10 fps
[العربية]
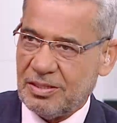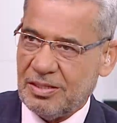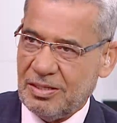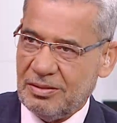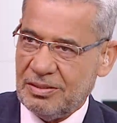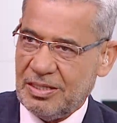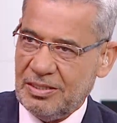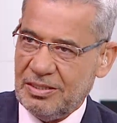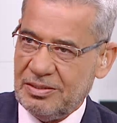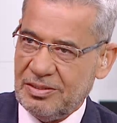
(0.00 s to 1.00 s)

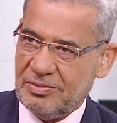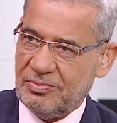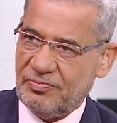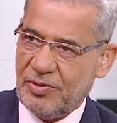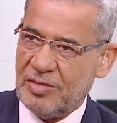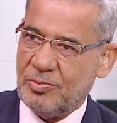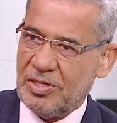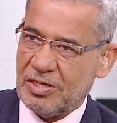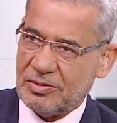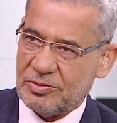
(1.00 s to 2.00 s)
يعني انت في واحد بيقول
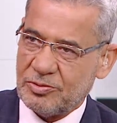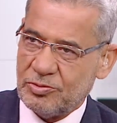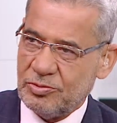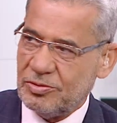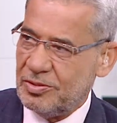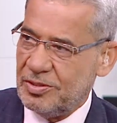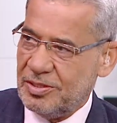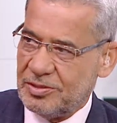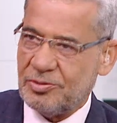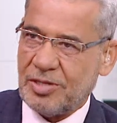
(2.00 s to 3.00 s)
لك صوت عريض وصوت صوت